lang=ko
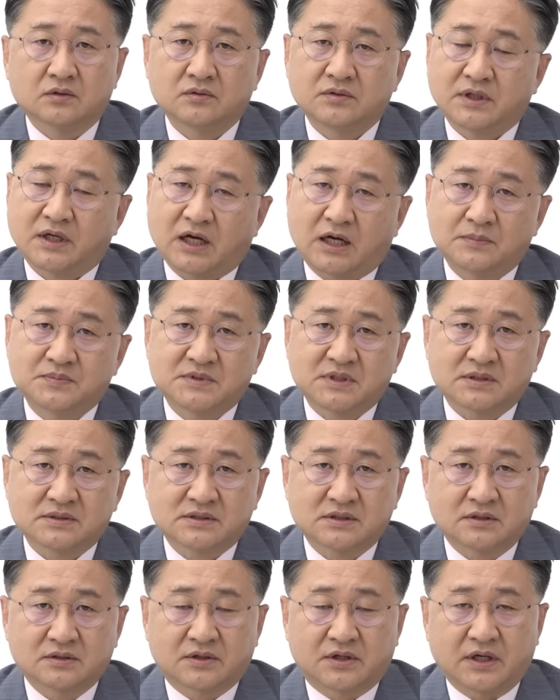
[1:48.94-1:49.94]
근데
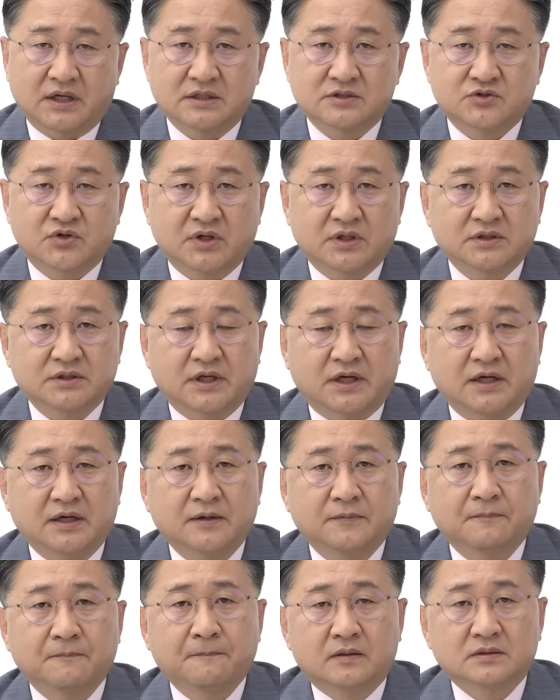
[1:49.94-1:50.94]
갑작스럽게
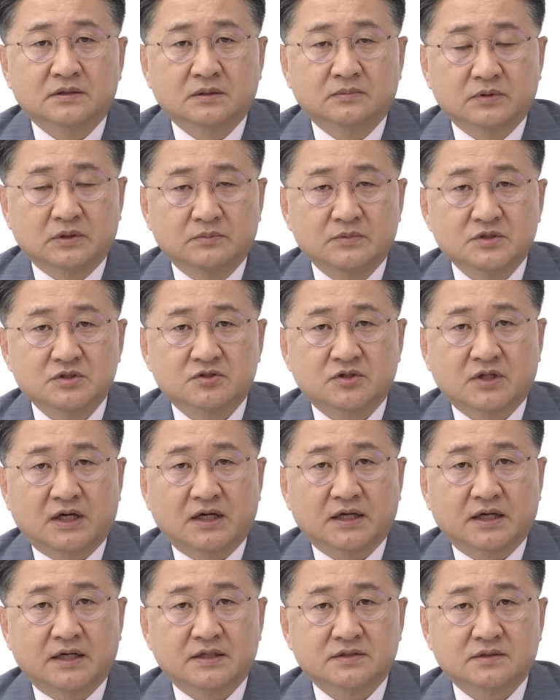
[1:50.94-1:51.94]
최근에
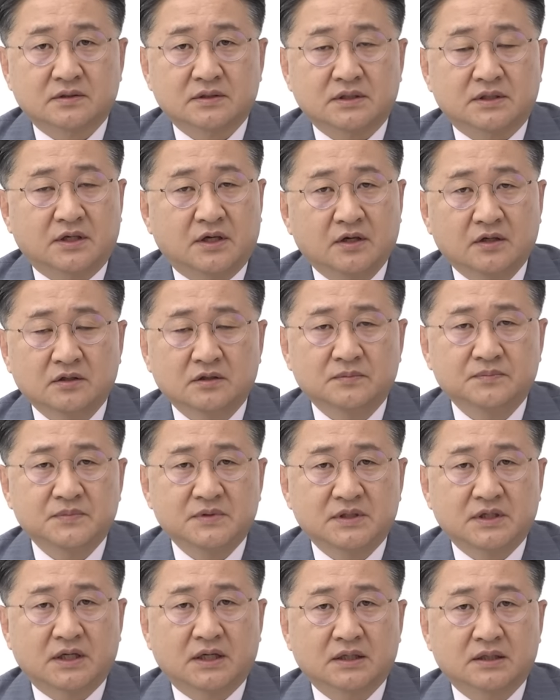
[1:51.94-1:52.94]
더불어민주당에서 이
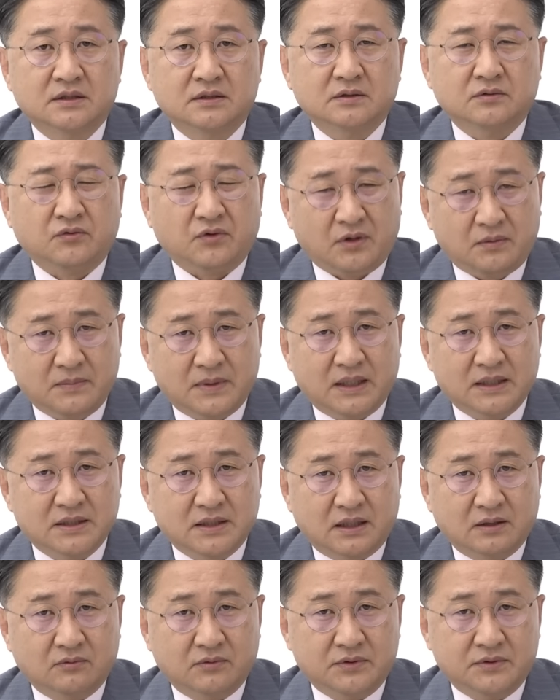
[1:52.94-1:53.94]
계엄 이야기를 꽤
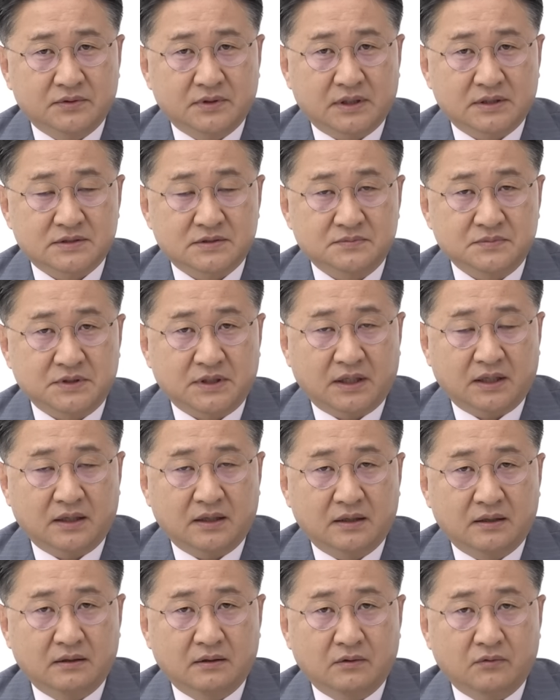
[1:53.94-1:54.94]
많이 하고 있는 것
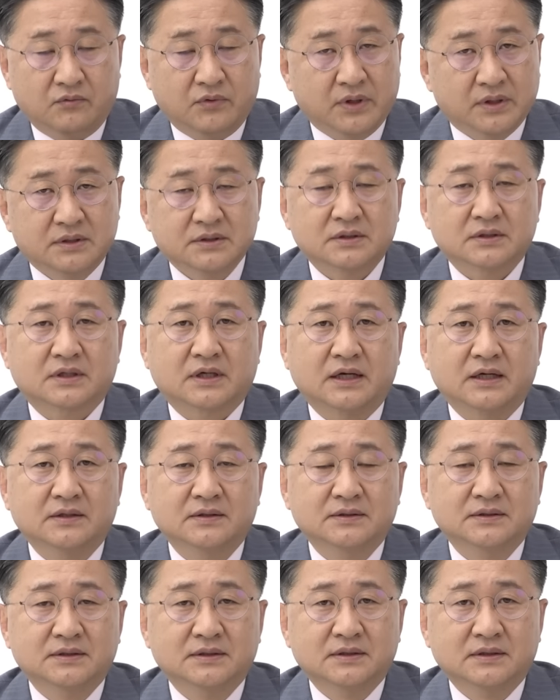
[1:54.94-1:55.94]
같습니다. 왜
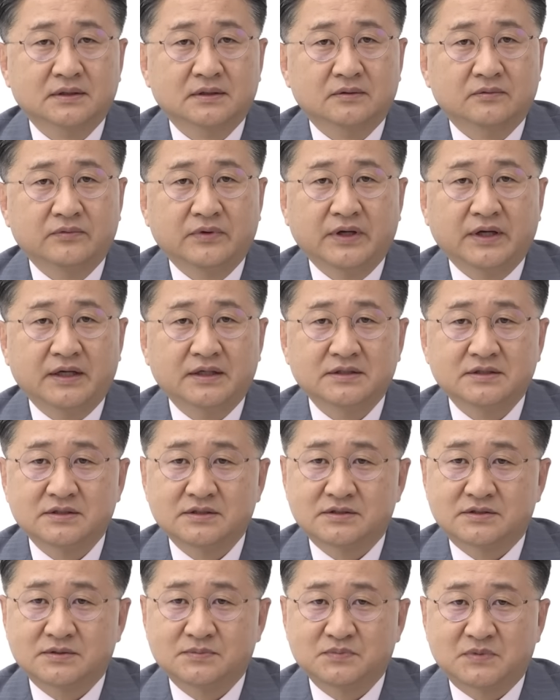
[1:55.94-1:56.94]
그럴까요? 왜
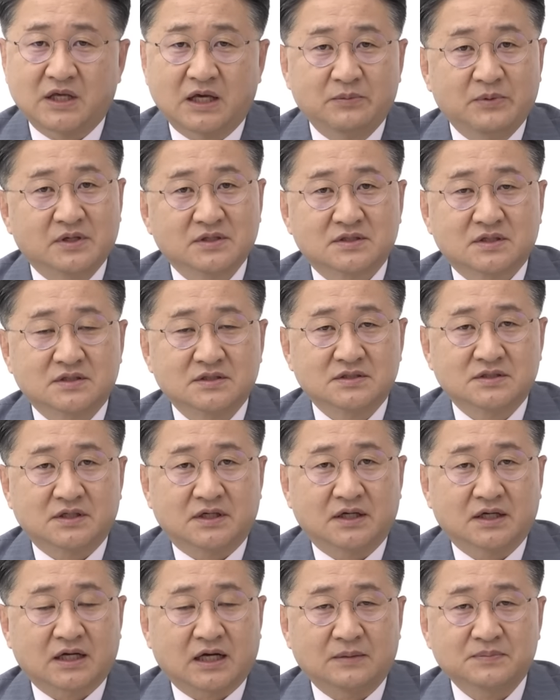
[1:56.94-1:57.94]
이 지금
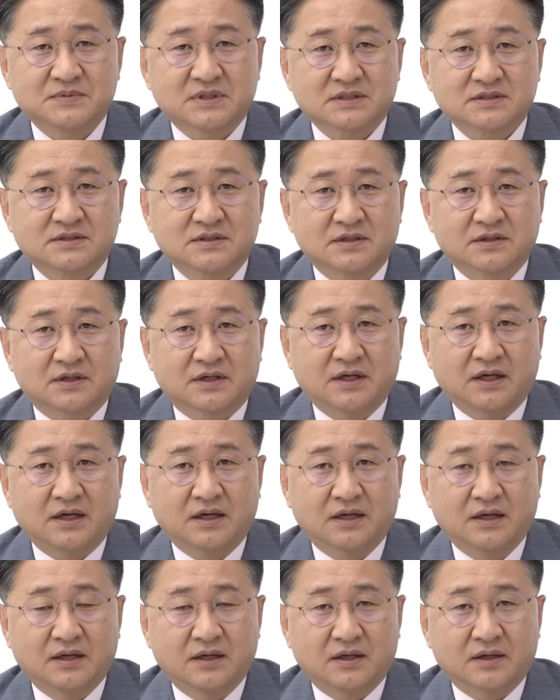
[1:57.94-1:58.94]
대명천지에
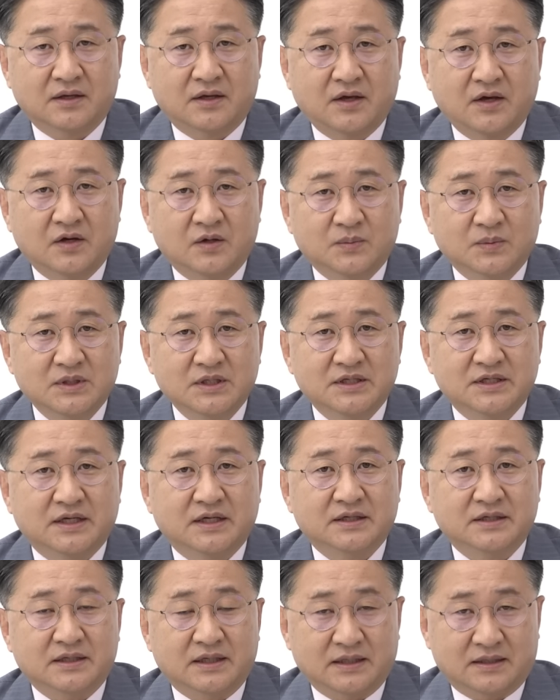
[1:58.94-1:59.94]
갑작스럽게 계엄을
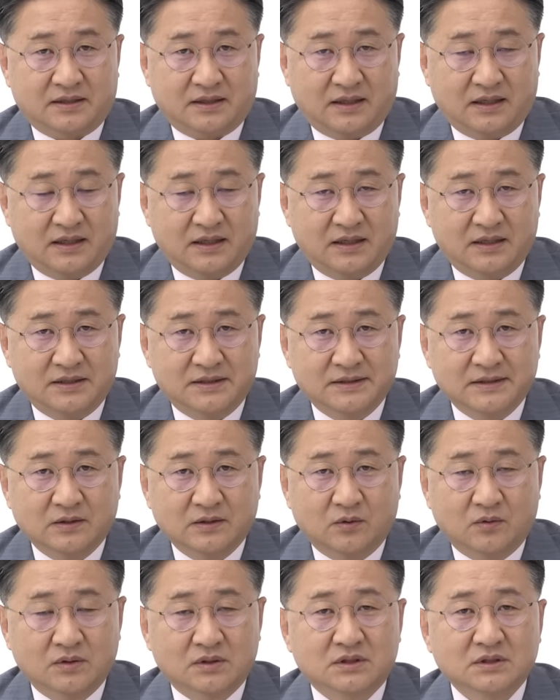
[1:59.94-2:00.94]
이야기를 할까?
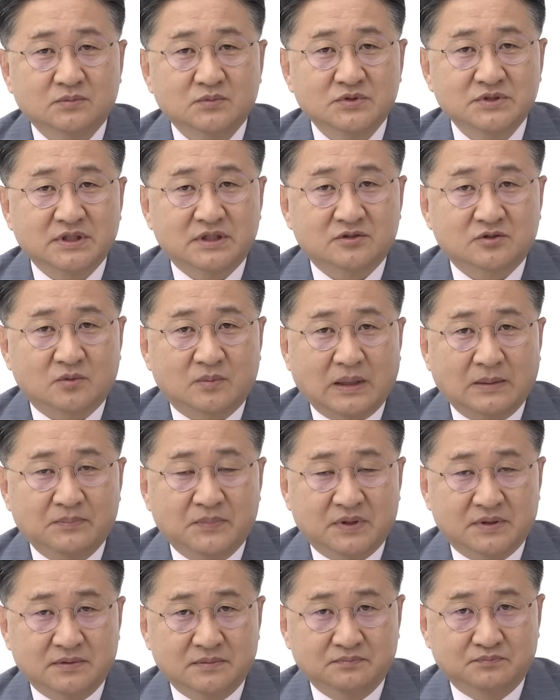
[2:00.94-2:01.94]
오늘 그 문제를 좀
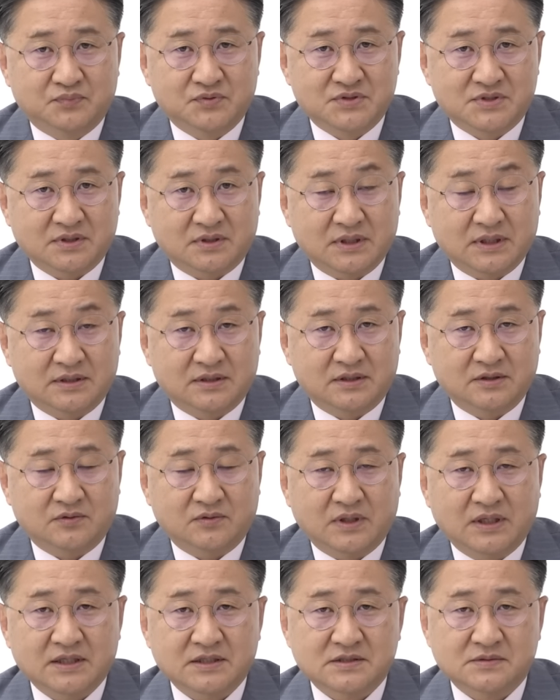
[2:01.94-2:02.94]
한번 분석을
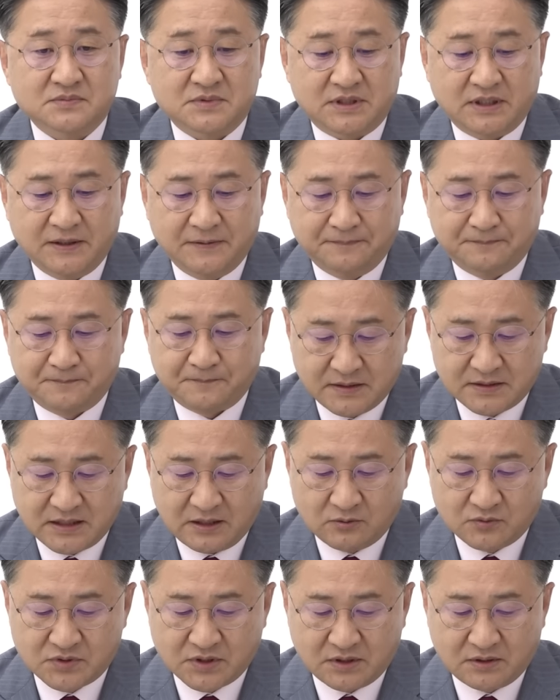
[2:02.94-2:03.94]
해드리도록 하겠습니다.
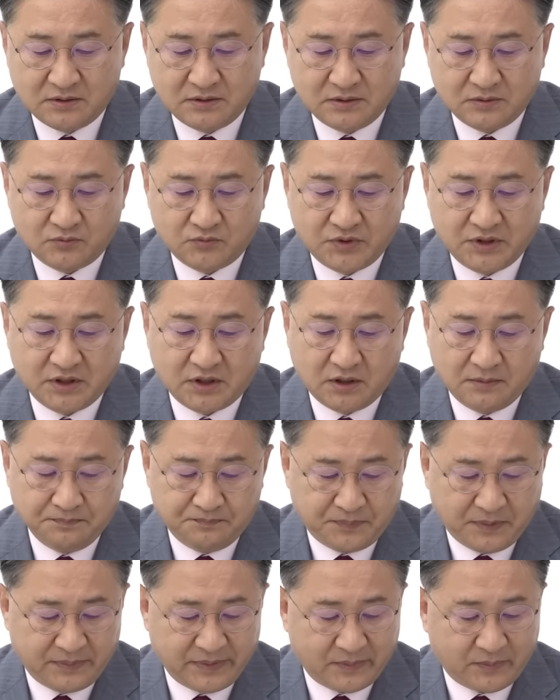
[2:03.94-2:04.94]
자, 우선 우리
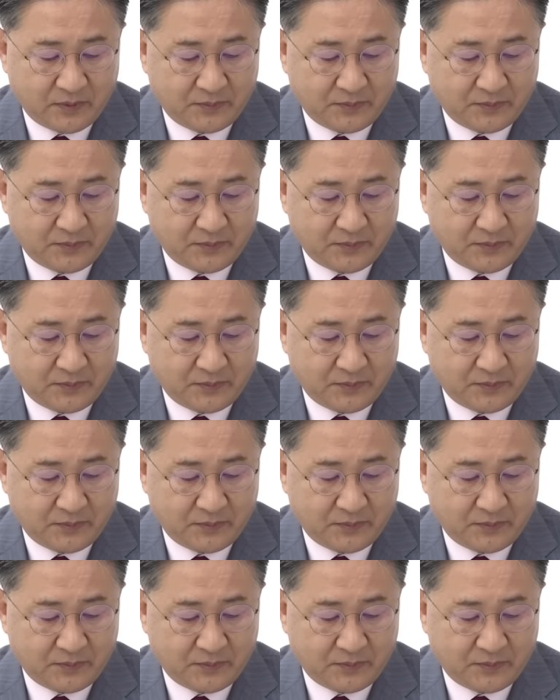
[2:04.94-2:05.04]
헌법에